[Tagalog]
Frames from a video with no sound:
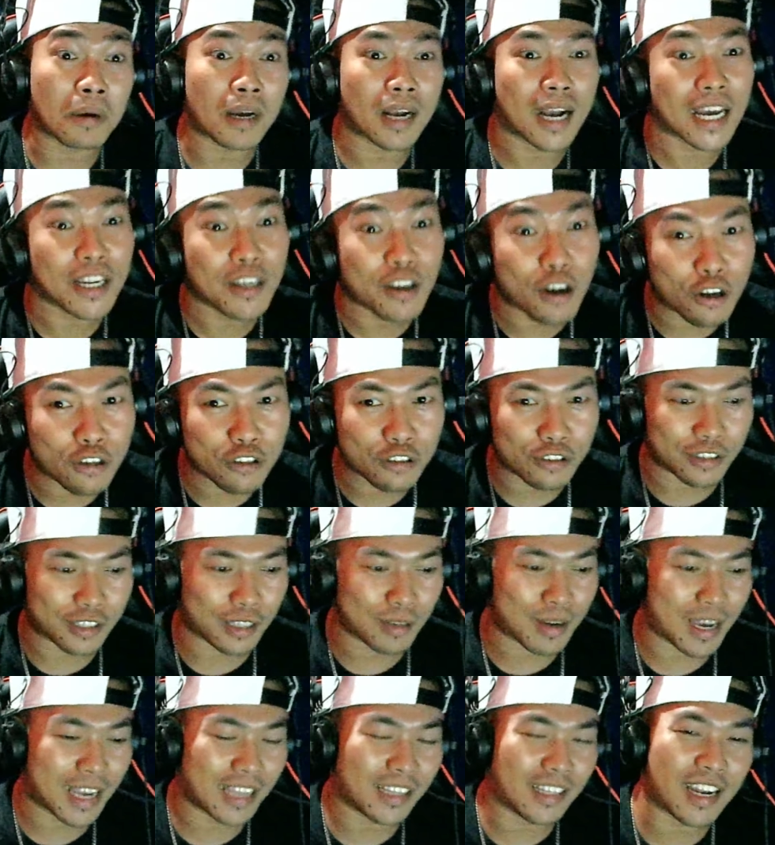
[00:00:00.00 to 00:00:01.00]
Ganon, di
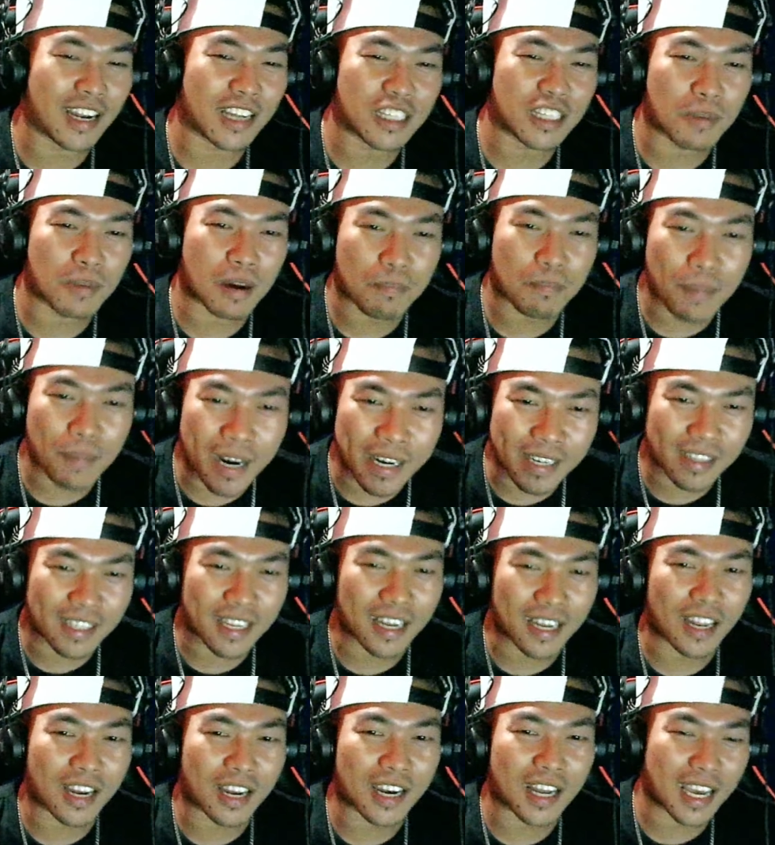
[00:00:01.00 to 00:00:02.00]
ba? Hindi lang sa mag-partner
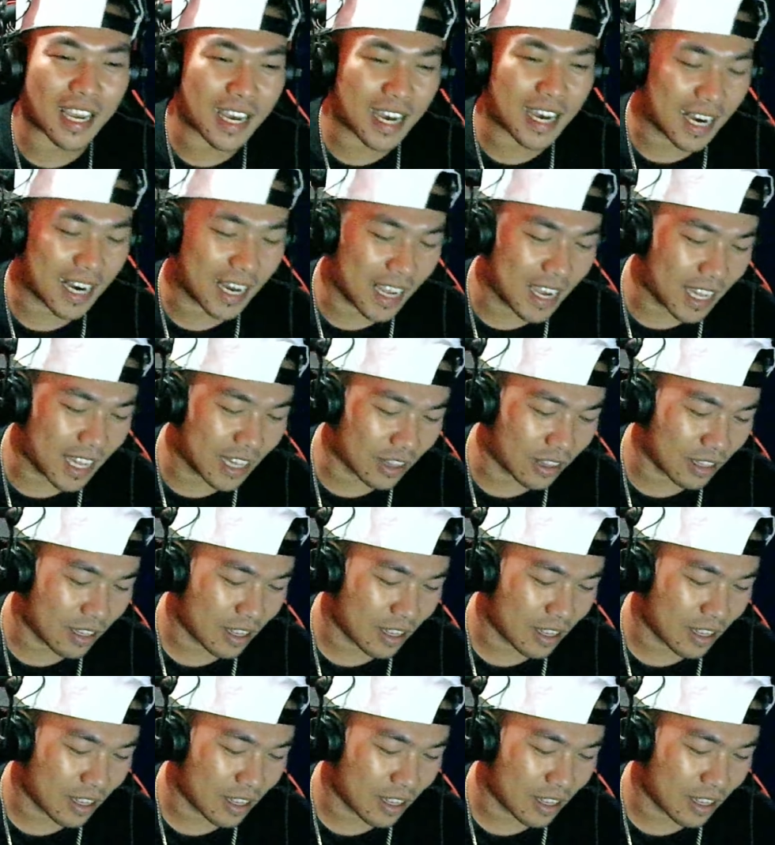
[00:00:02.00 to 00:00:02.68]
yan nangyayari yan.